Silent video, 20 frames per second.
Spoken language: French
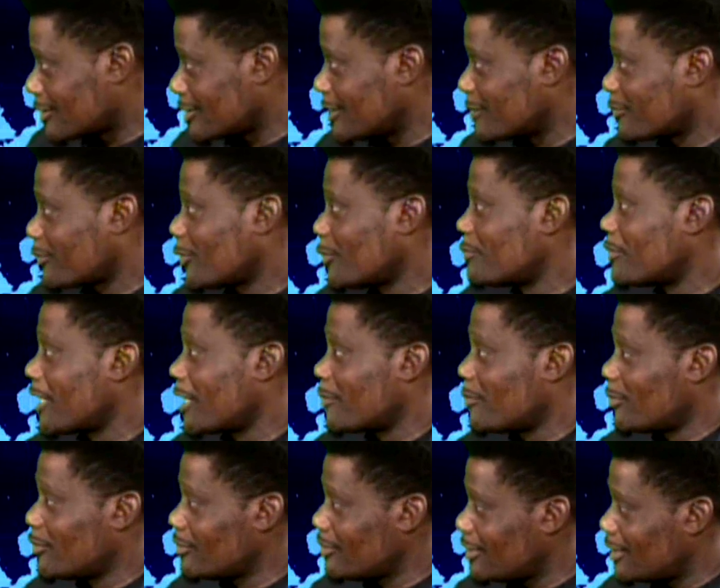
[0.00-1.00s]
les
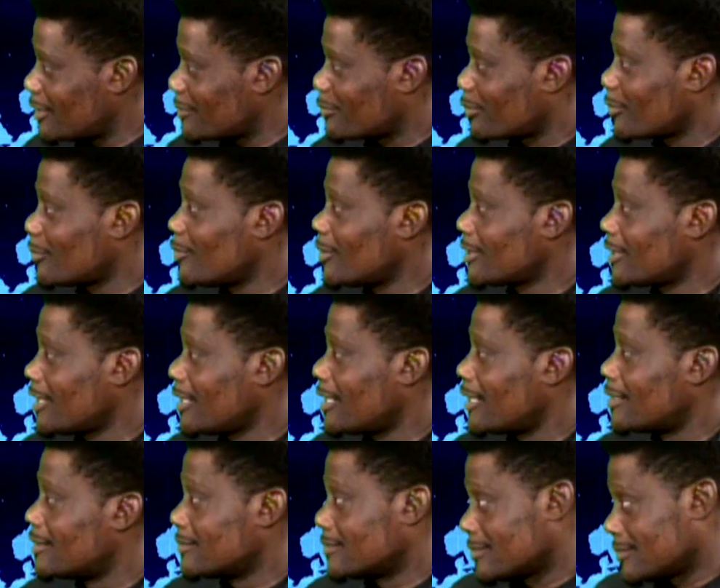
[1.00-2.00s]
pro-Bagbo et les pro atara
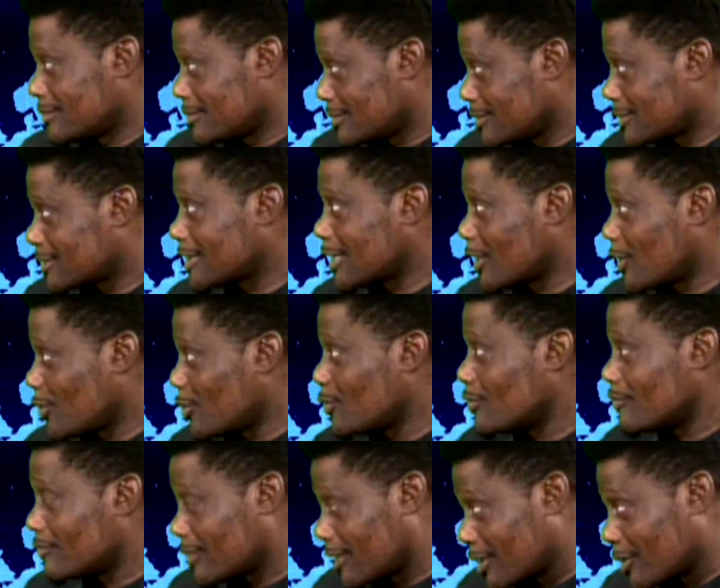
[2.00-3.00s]
C'est que,
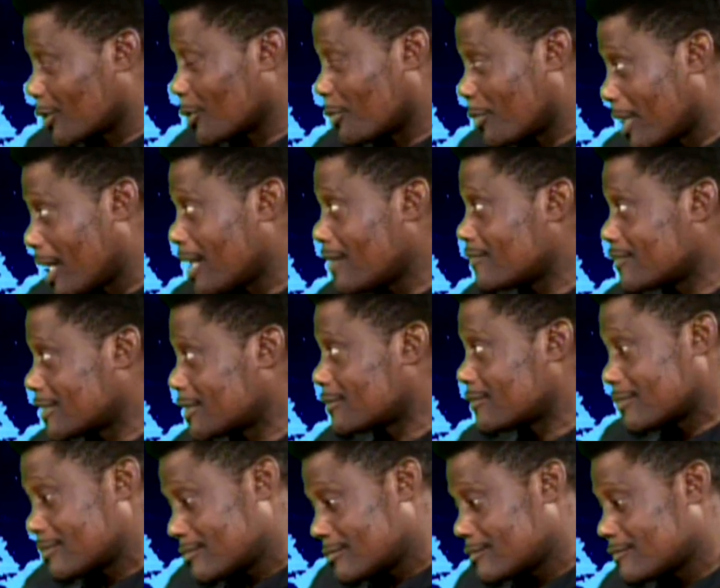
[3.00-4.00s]
quelque part, vous êtes
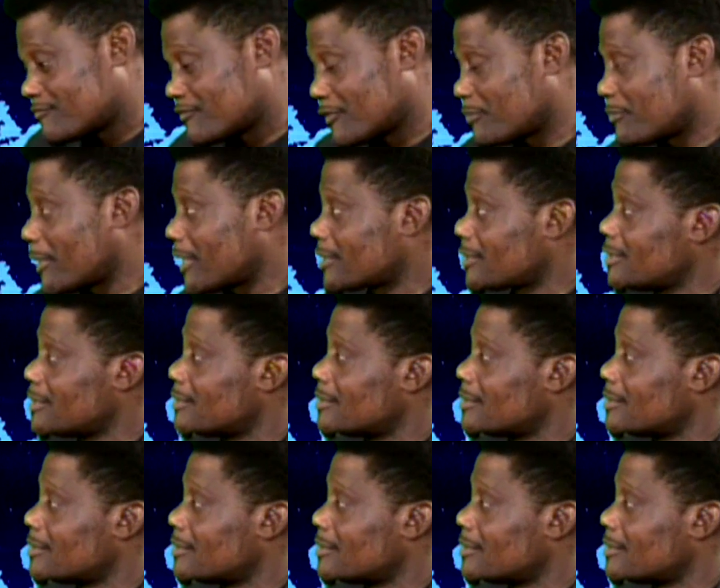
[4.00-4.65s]
vous